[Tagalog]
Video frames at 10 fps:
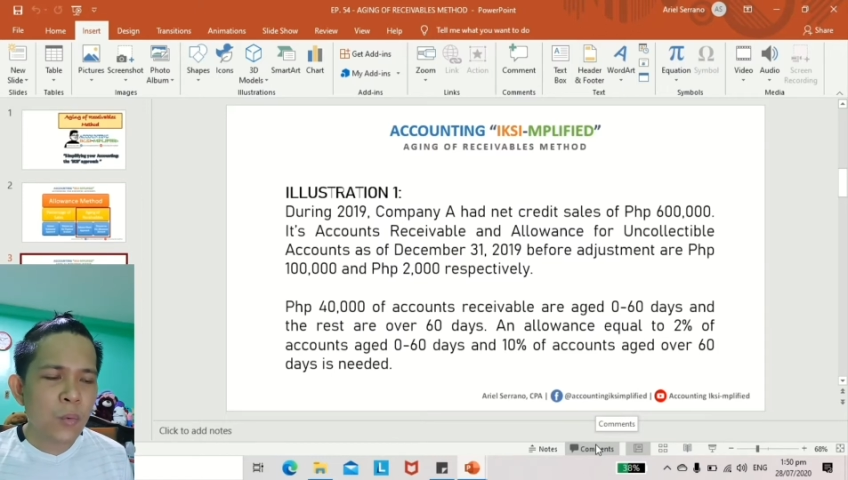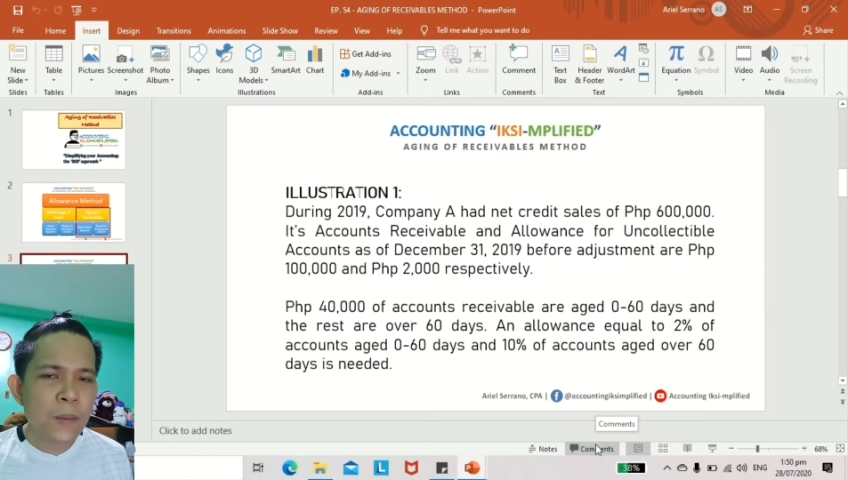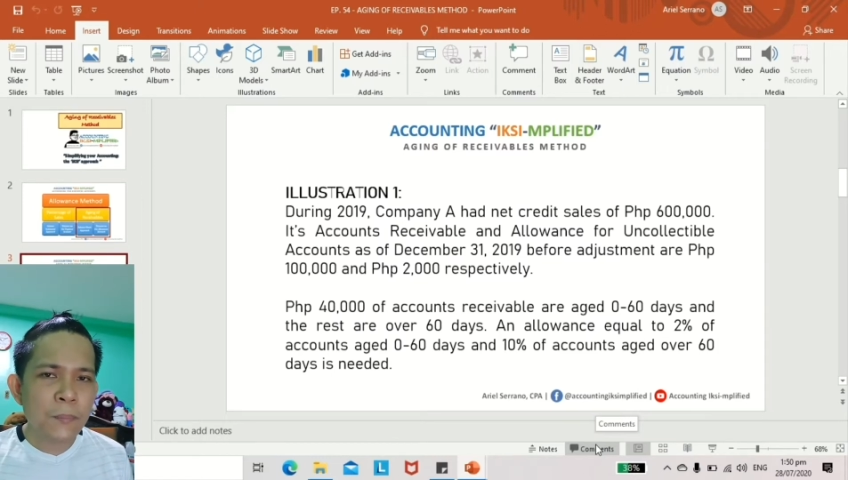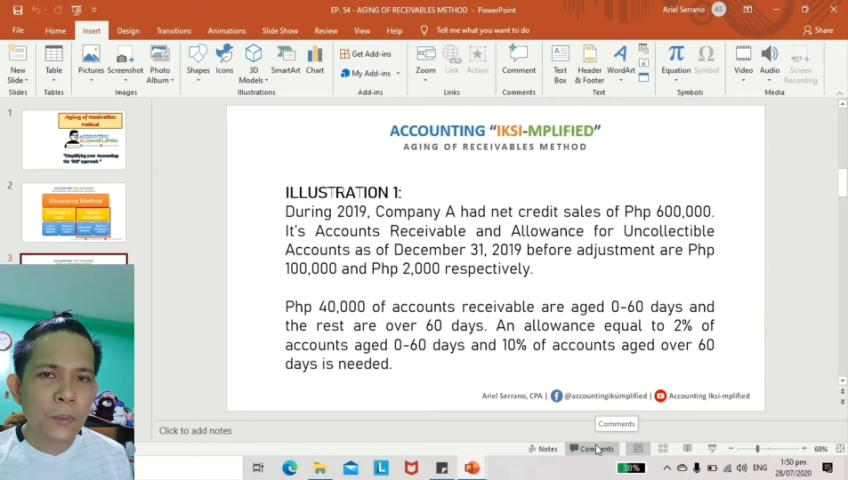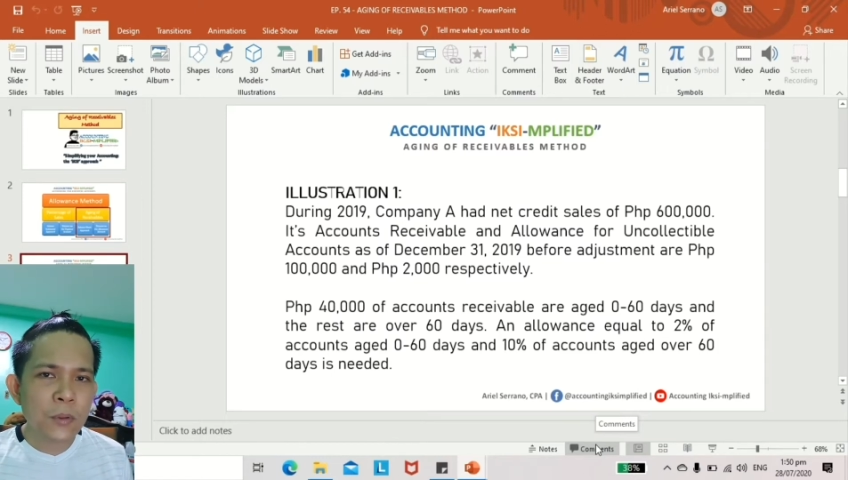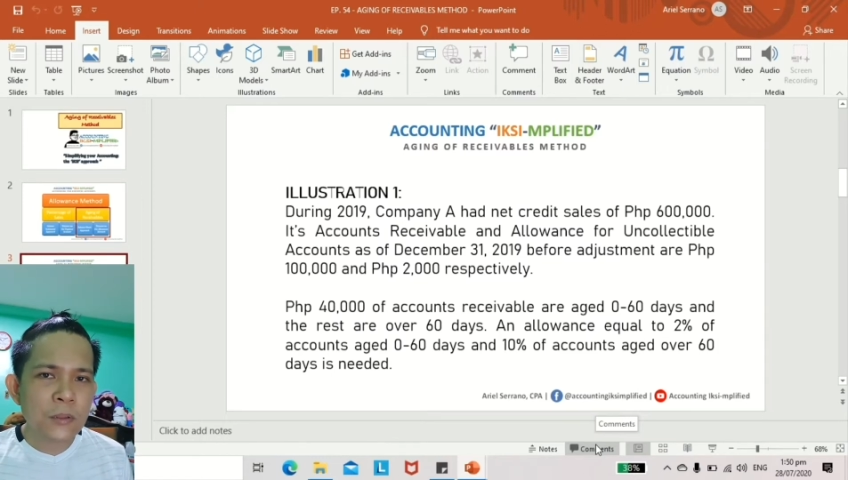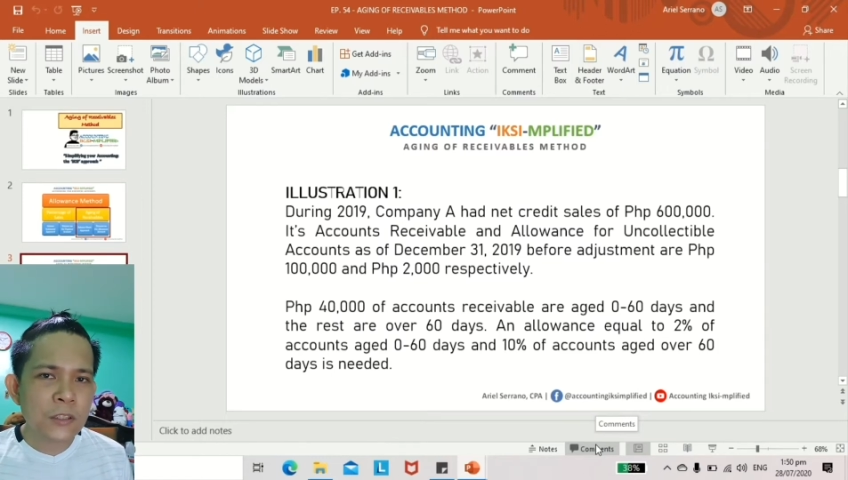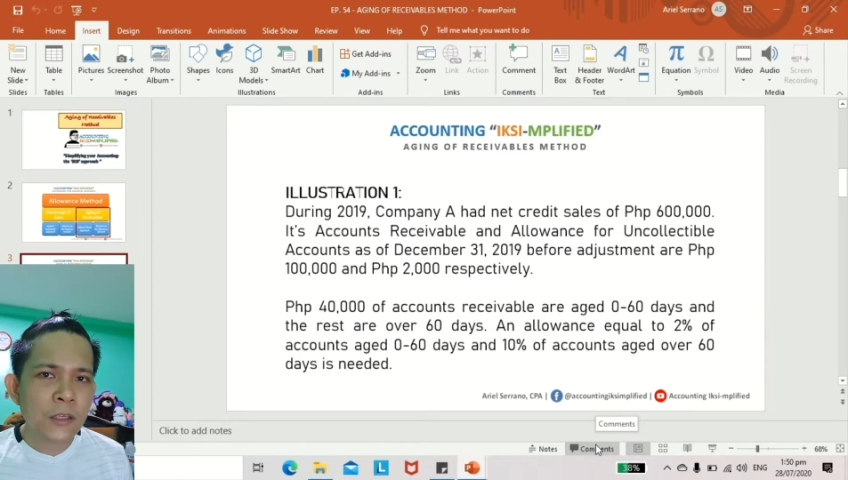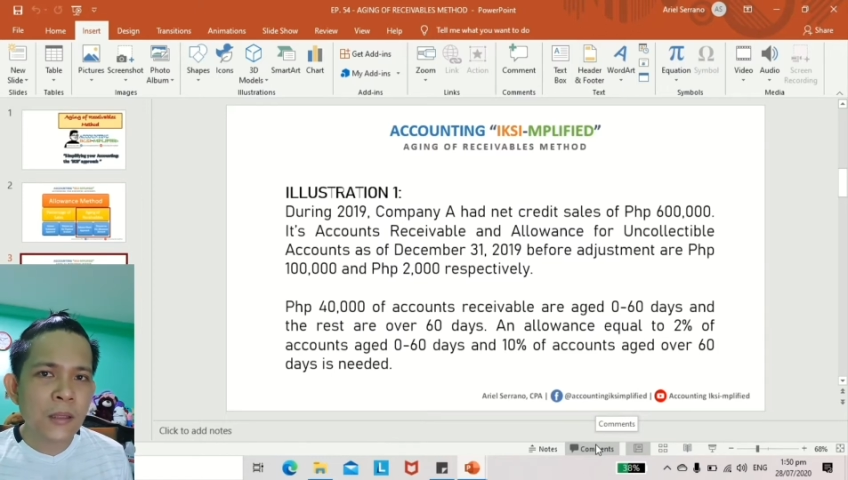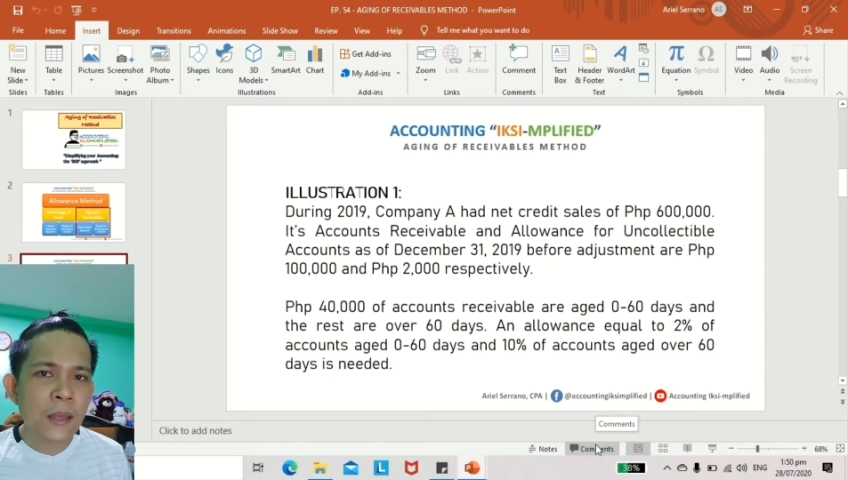we put
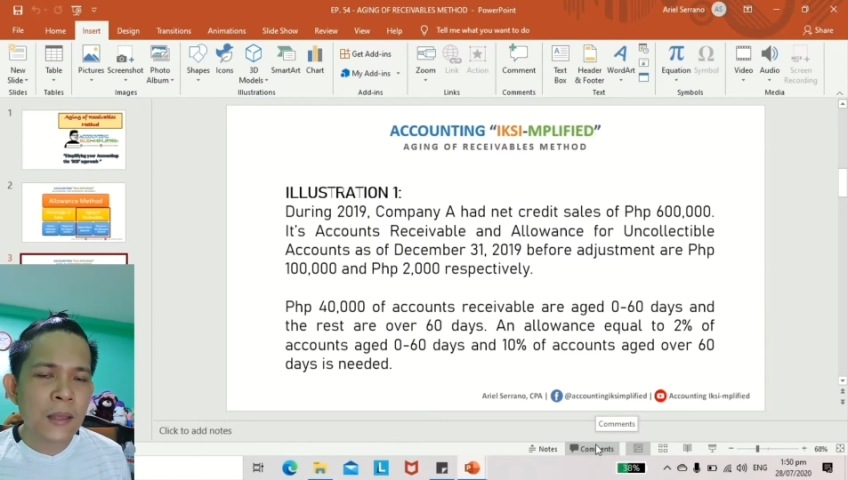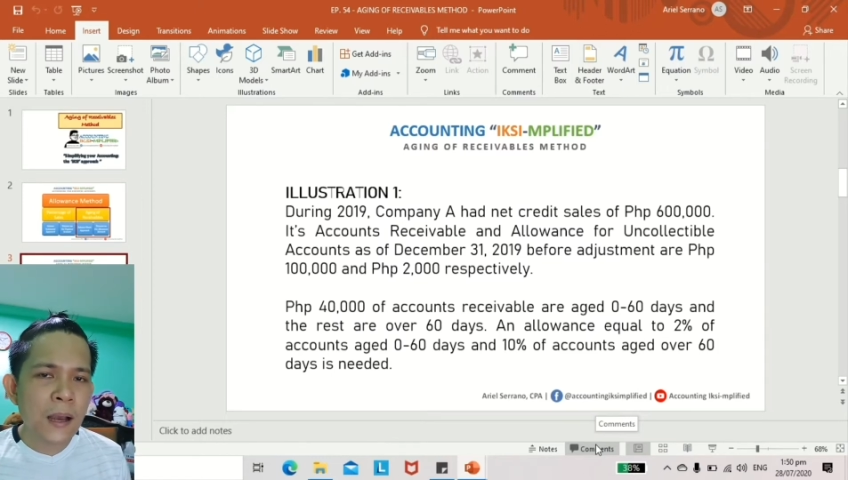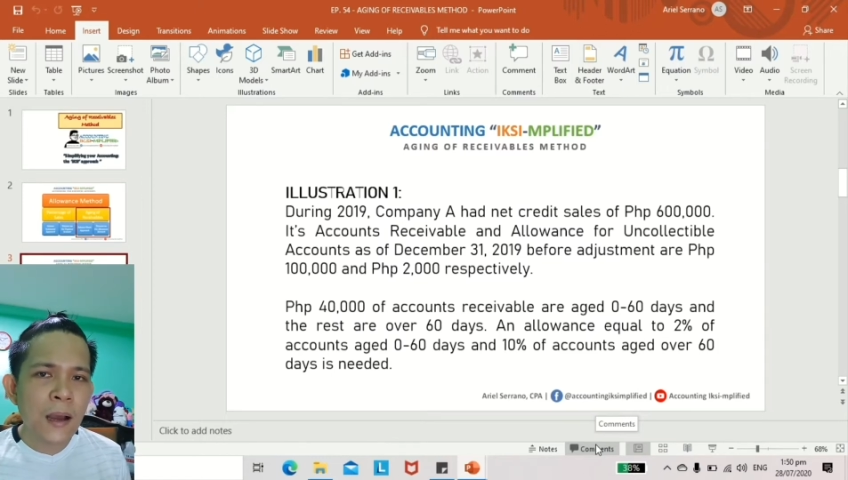certain